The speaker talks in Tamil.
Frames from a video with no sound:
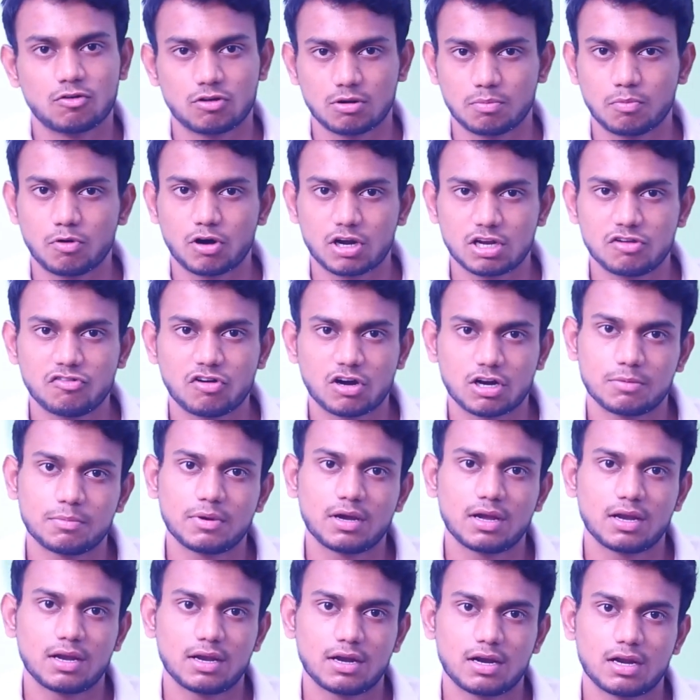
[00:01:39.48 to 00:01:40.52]
ஒரு பாடி
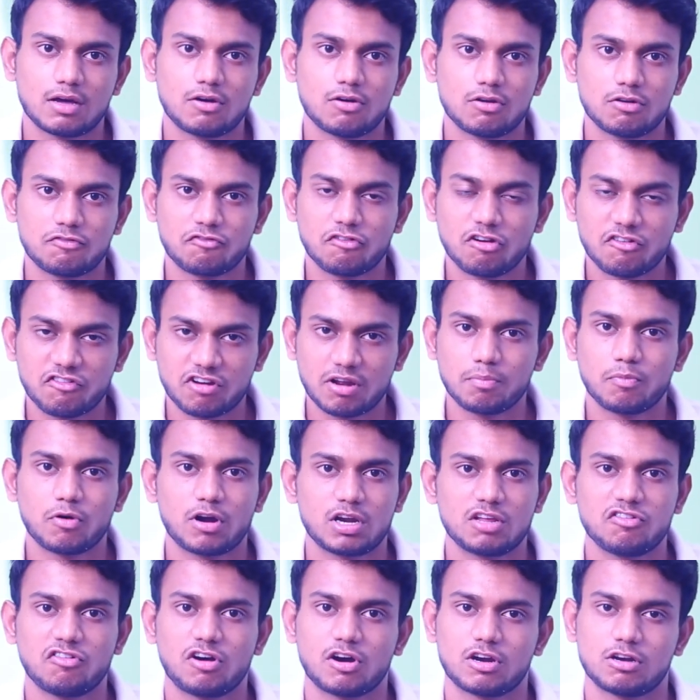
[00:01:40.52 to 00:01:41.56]
வாங்கணுமா இல்லைனா ஒரு ஃபுல் ஃப்ரேம்
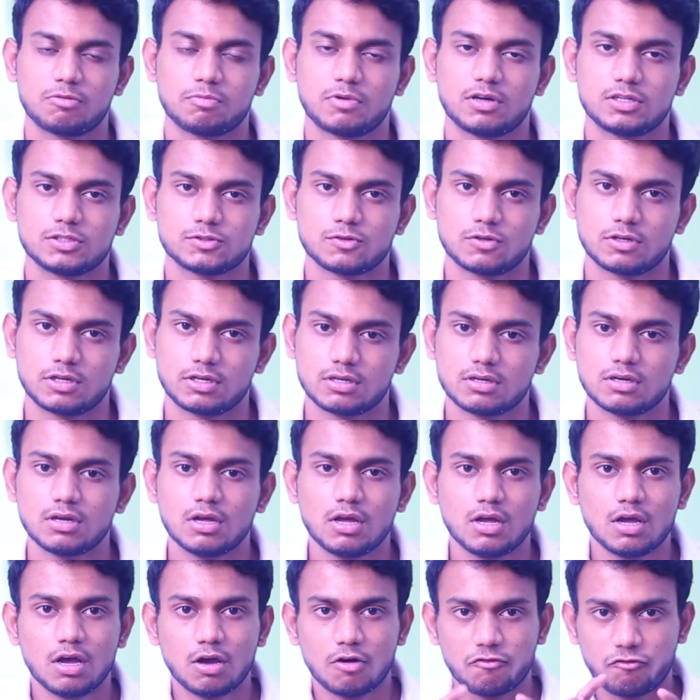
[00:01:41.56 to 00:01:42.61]
பாடி வாங்கணுமான்னு சொல்லிட்டு
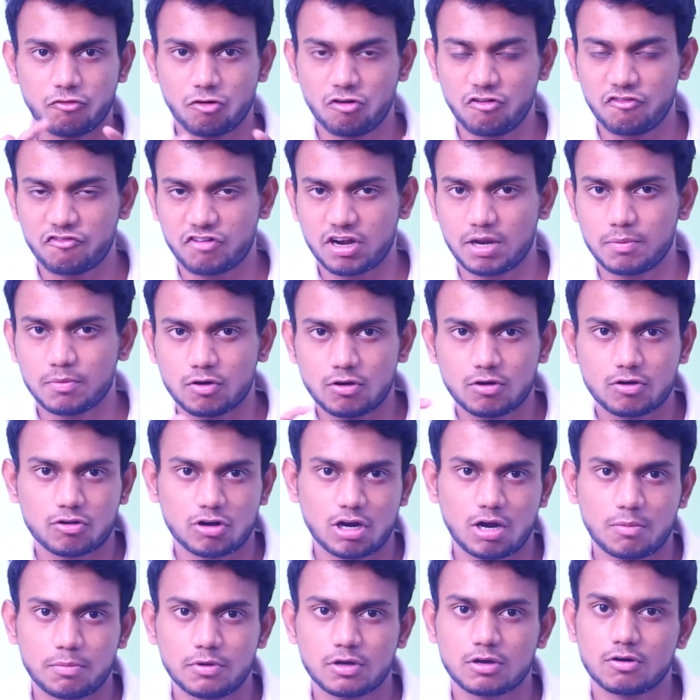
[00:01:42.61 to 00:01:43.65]
ஃபுல் ஃப்ரேமுக்கும்
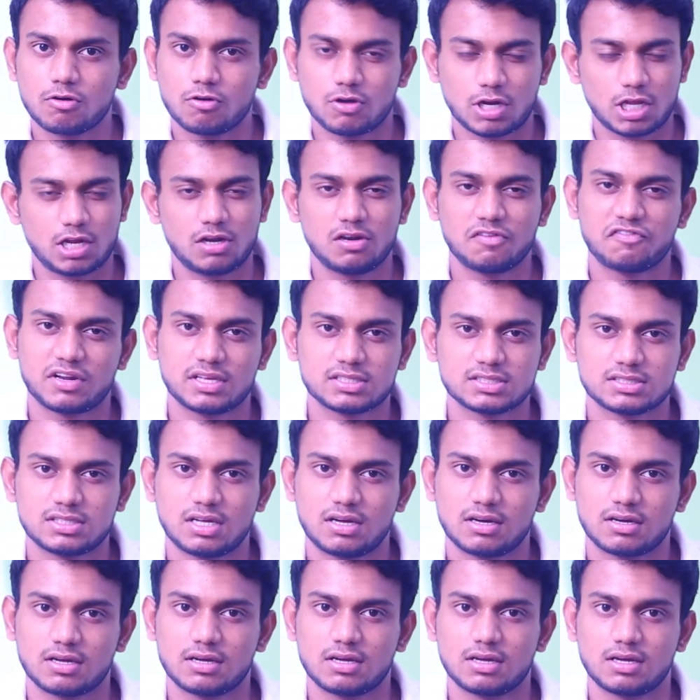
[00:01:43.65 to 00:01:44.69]
கிராப்டுக்கும் ஒரே டிஃப்ரென்ஸ்
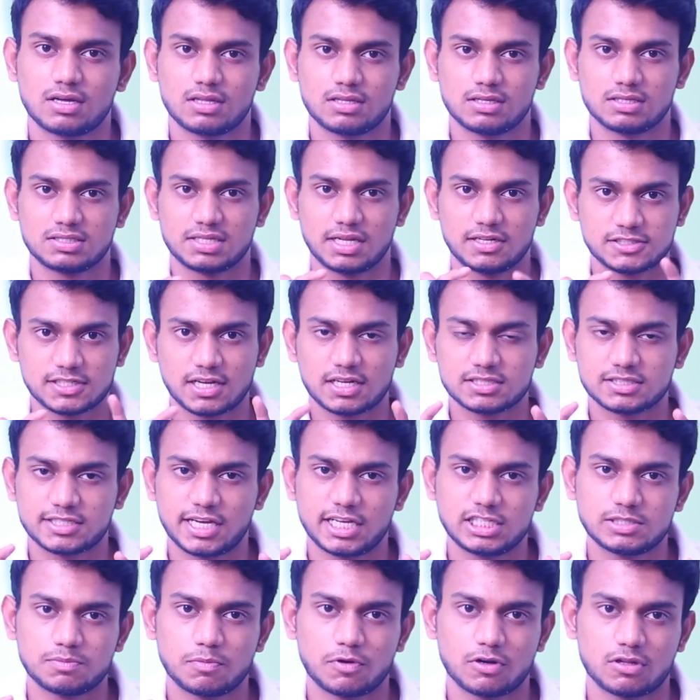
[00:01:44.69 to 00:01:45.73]
தாங்க அது சென்சார்
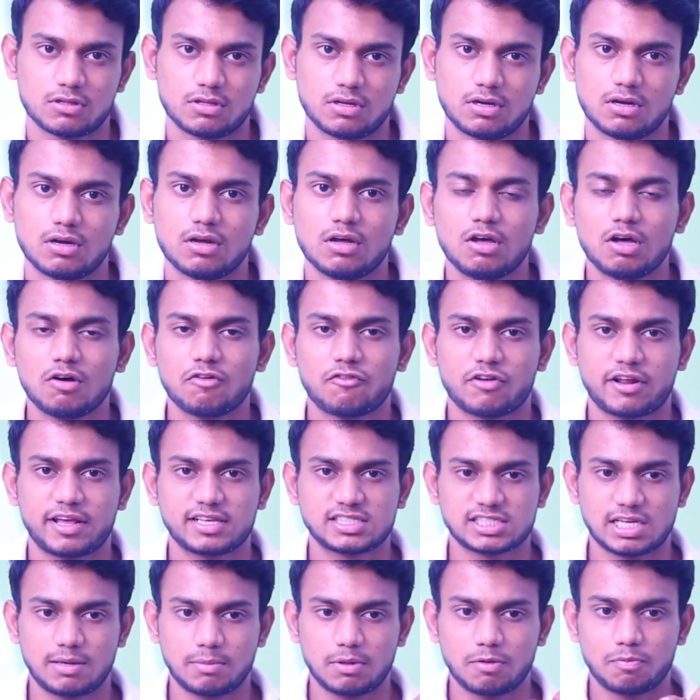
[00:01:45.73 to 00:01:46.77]
சைஸ் மட்டும் தான் ஃபார்
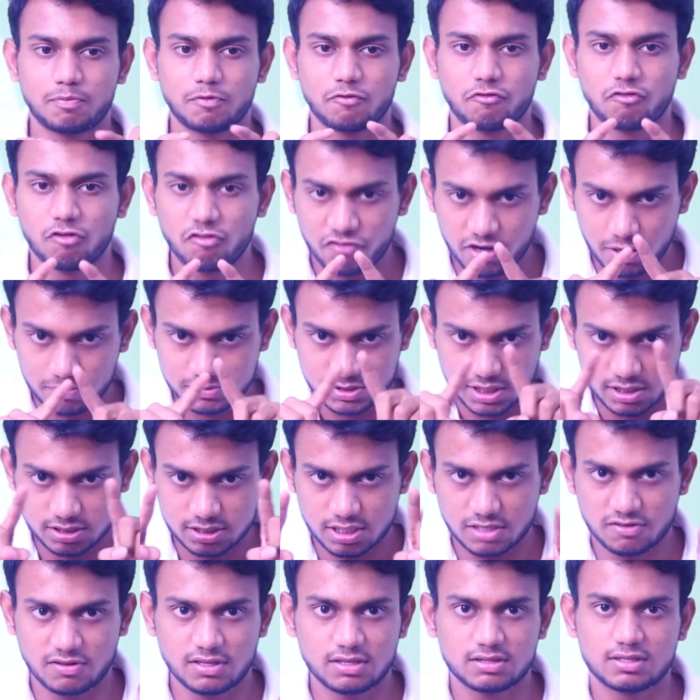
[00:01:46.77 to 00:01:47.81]
எக்ஸாம்பிள் இப்போ ஃபுல் ஃப்ரேம்
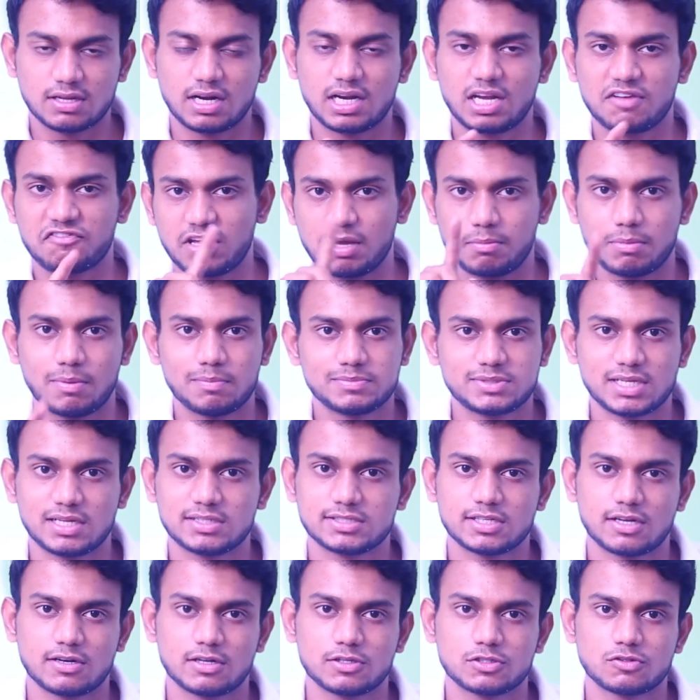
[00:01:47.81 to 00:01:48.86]
சென்சார் வந்து தேர்ட்டி ஃபைவ் எம்எம்
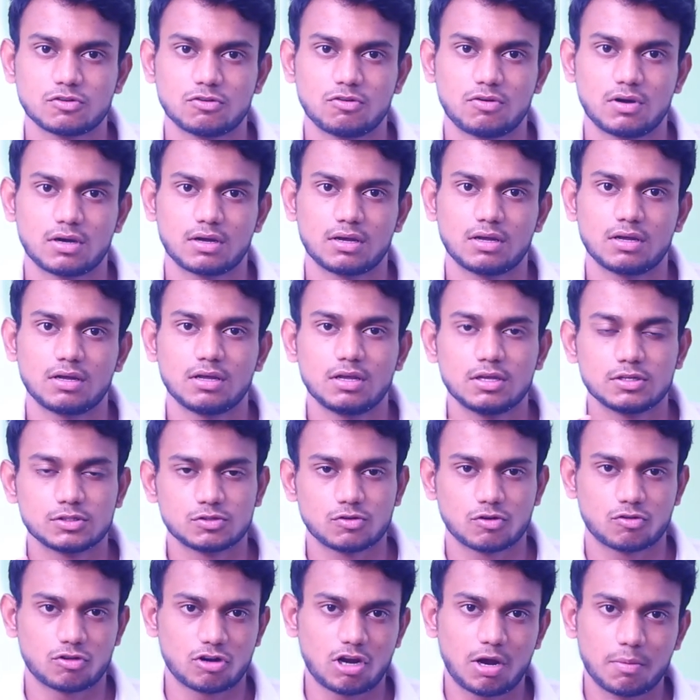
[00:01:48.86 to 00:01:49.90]
சென்சார்னு சொல்லுவாங்க
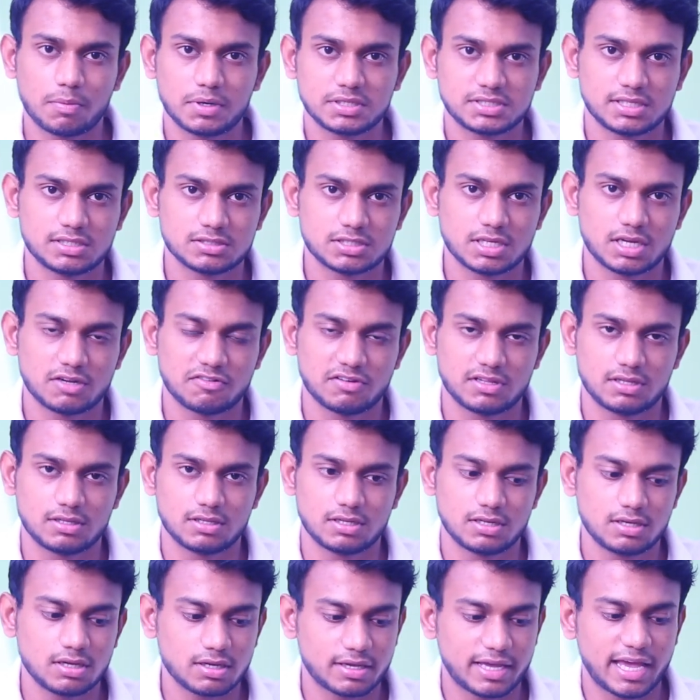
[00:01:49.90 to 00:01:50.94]
ஸோ க்ராப்டு சென்சார்
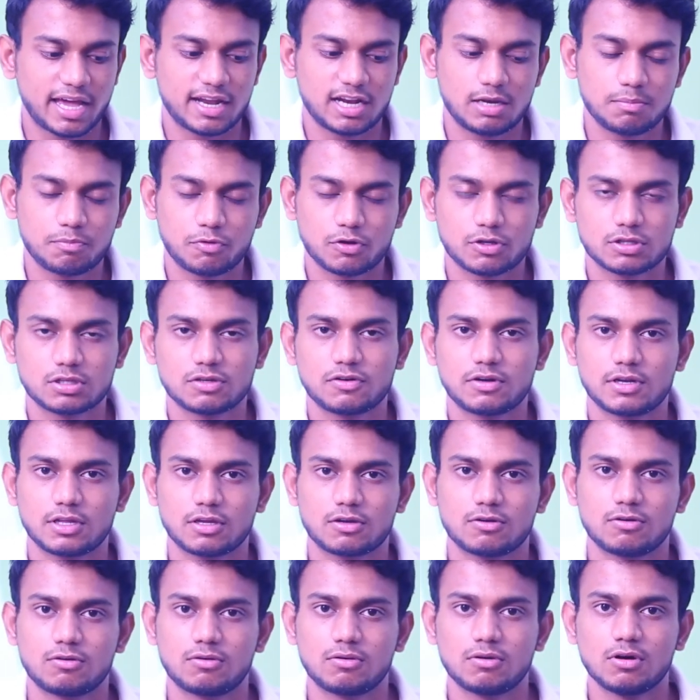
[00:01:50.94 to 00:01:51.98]
வந்து கேனன் பொறுத்த
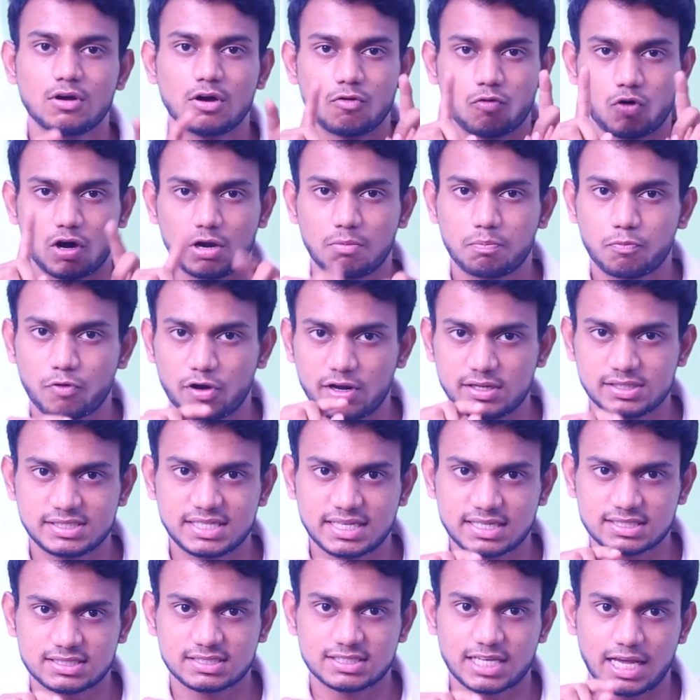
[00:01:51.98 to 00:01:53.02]
வரைக்கும் ஒன் பாயிண்ட்
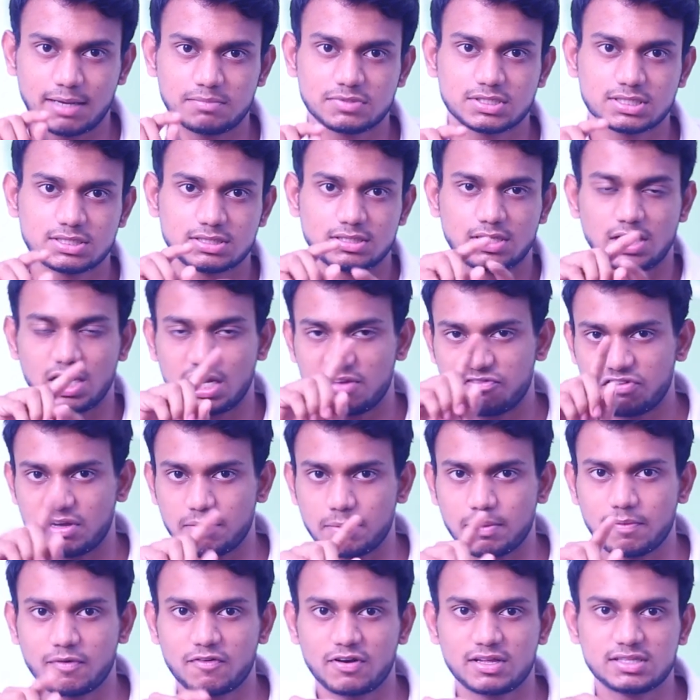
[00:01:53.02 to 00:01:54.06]
சிக்ஸ் டைம்ஸ் தேர்ட்டி ஃபைவ்
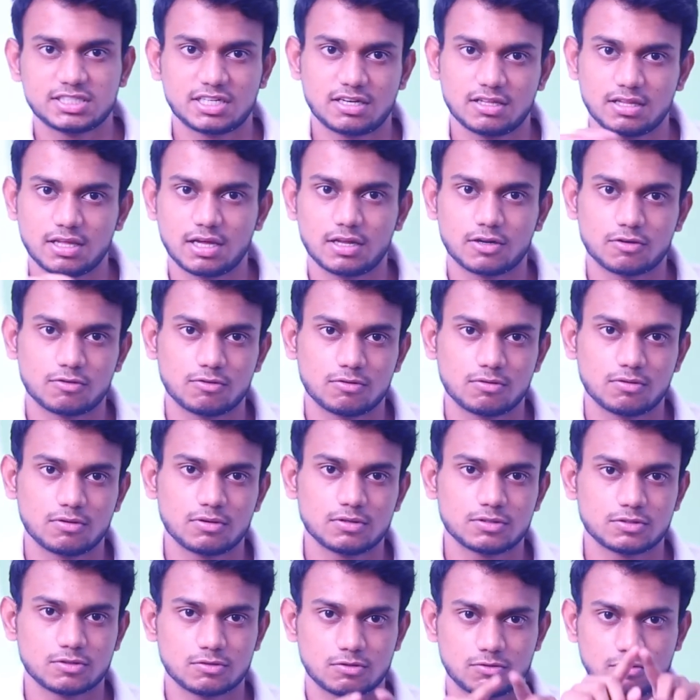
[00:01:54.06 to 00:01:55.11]
எம்எம் விட சின்னதாக இருக்கும்
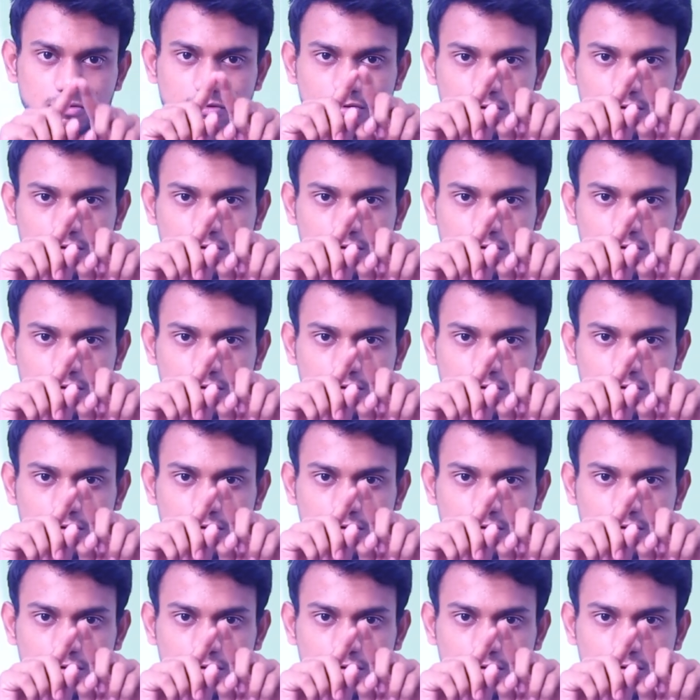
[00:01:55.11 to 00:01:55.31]
ஸோ